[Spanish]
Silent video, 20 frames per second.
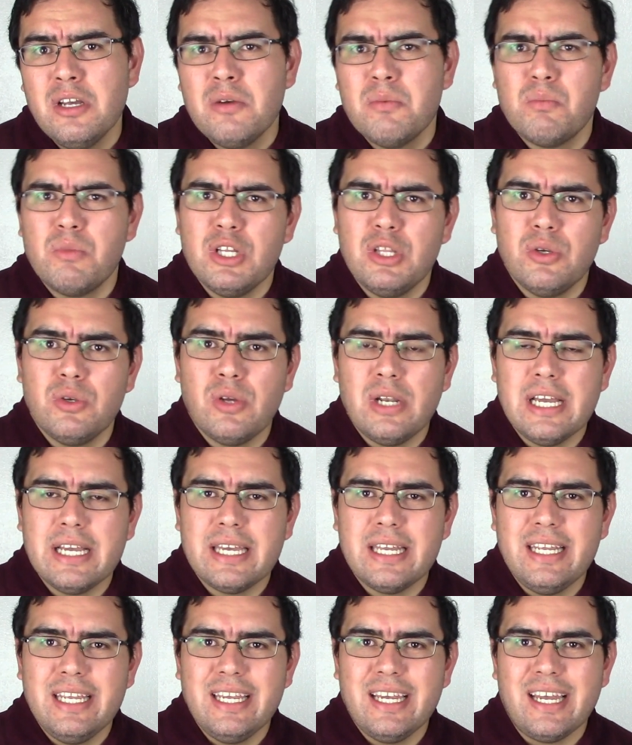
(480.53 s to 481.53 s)
bueno, yo la
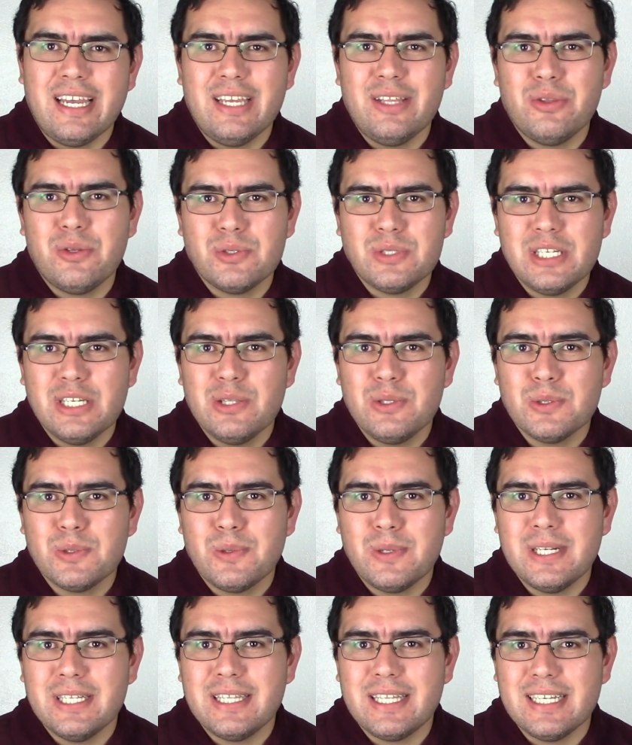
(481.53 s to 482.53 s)
quería en
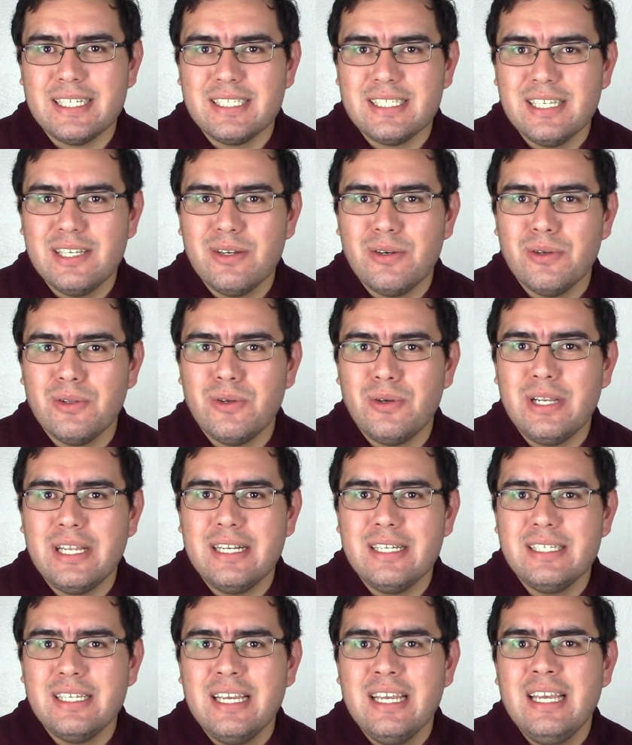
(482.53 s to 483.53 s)
245
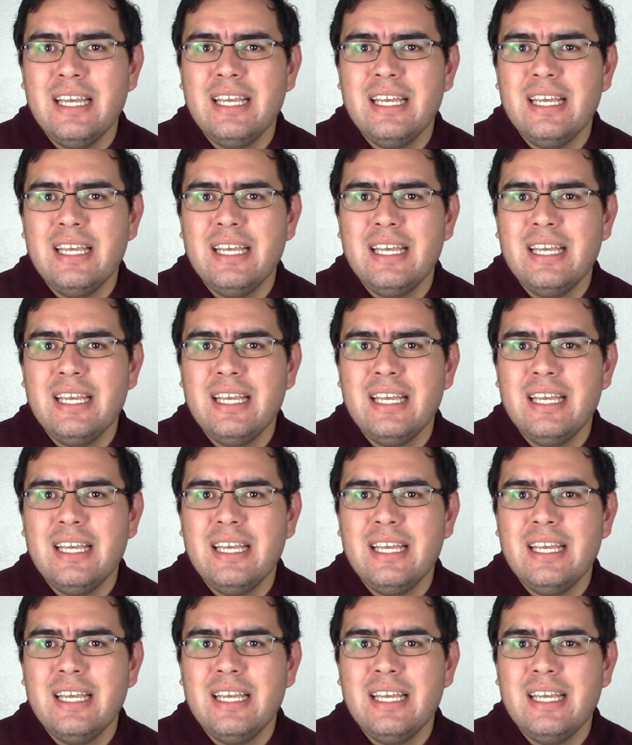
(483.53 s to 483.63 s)
dólares,